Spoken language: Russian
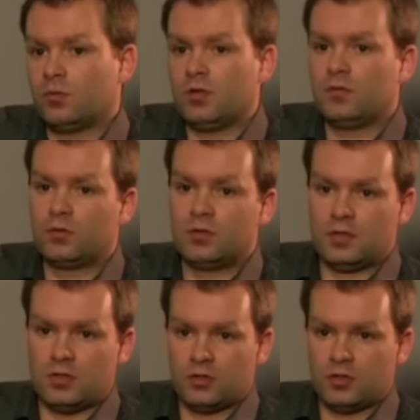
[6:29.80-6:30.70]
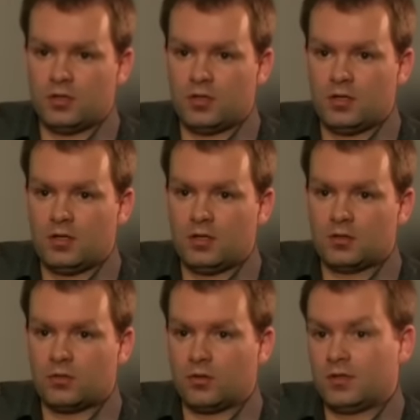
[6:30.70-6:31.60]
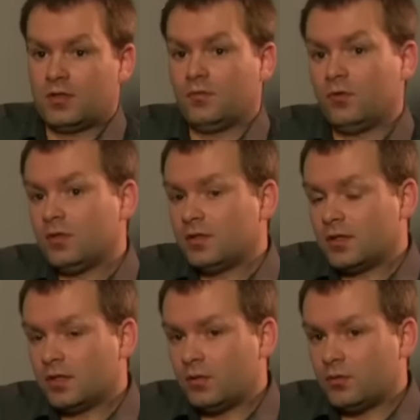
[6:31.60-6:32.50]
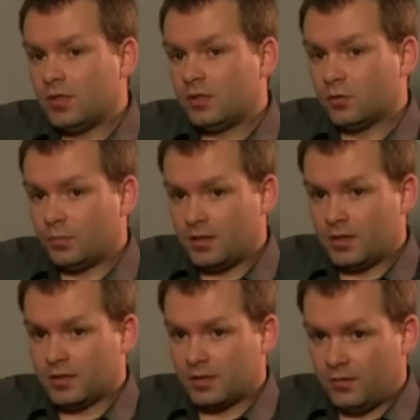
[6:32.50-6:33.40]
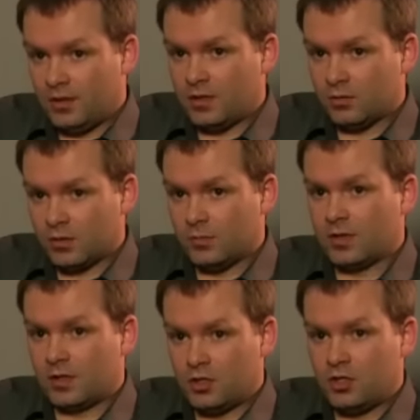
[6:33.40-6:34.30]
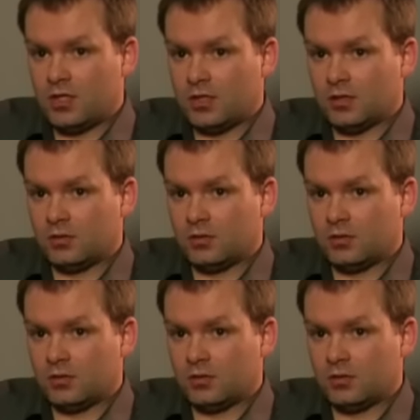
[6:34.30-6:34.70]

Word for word: более 2000 сколько на сегодня таких людей, кто подал заявление о самоограничении.